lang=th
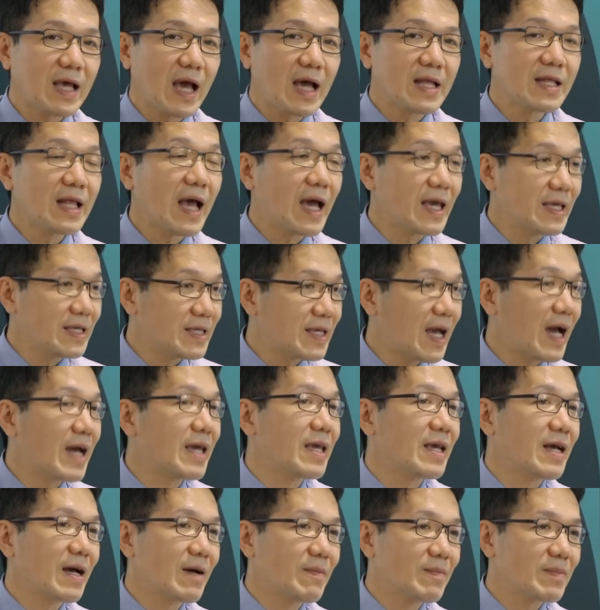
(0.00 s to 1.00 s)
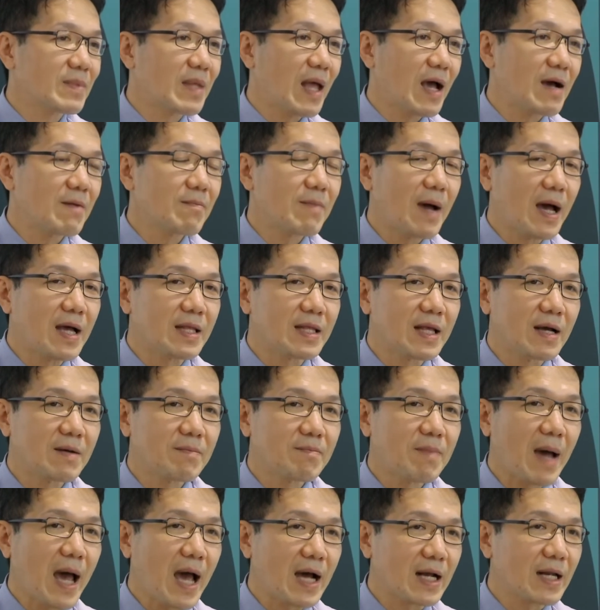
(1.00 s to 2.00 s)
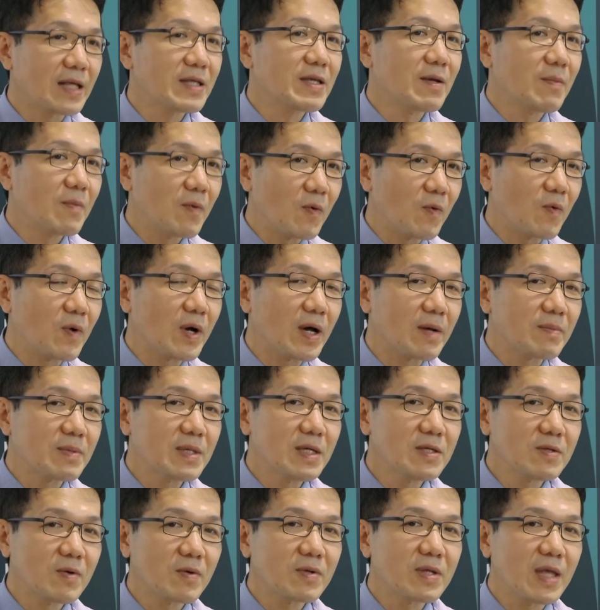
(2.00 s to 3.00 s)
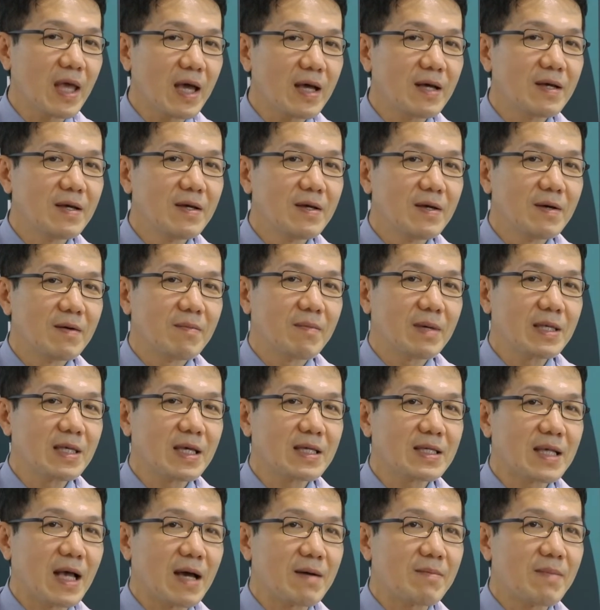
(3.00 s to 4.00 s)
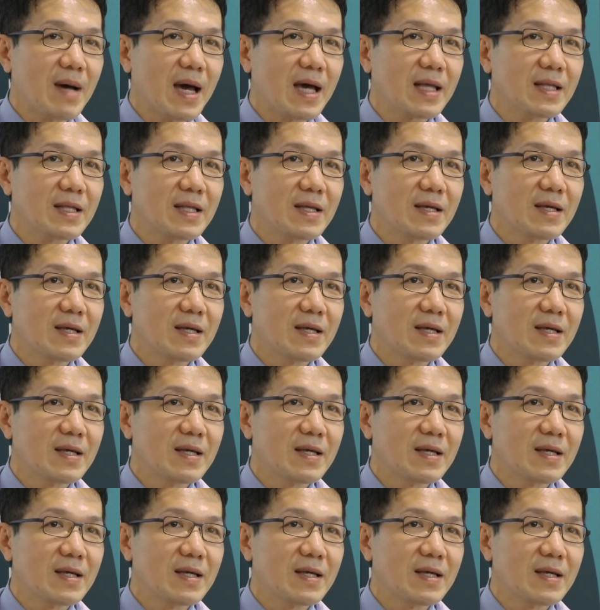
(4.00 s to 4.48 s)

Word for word: การหายใจครับทางผ่านทางปากและจมูกครับซึ่งตรงนี้มันจะสามารถ